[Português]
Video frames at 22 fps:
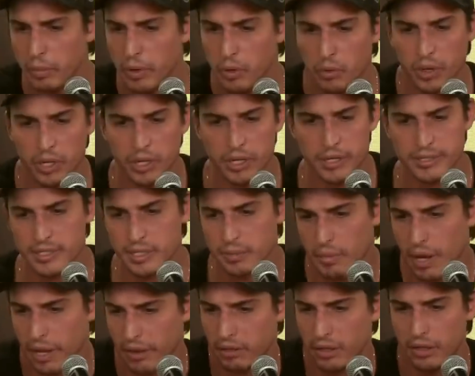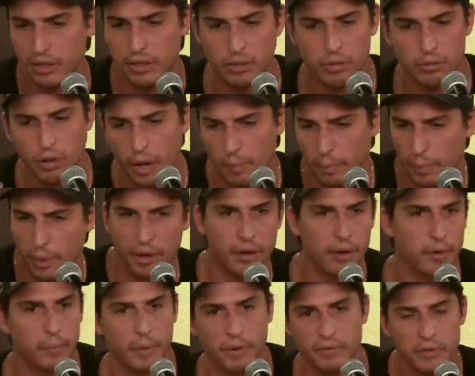meio que se matando lá
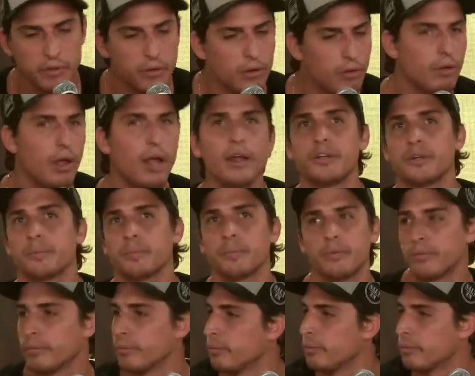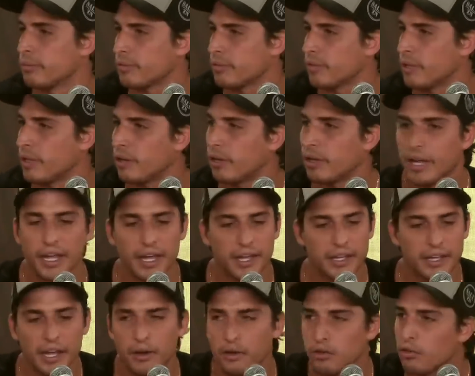pra, pra ver, ah, tipo... Que
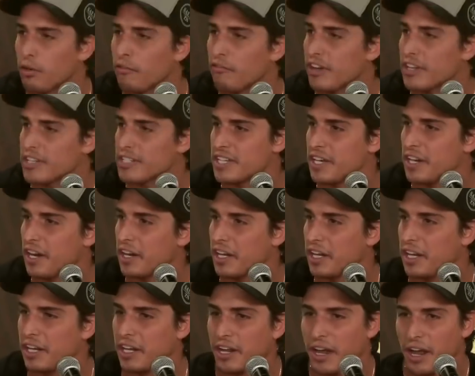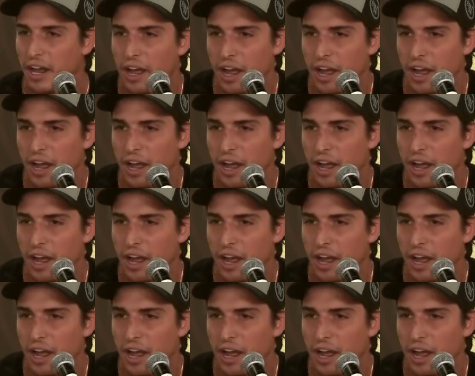dinâmica? Que, que, eu tô fazendo aqui? faz?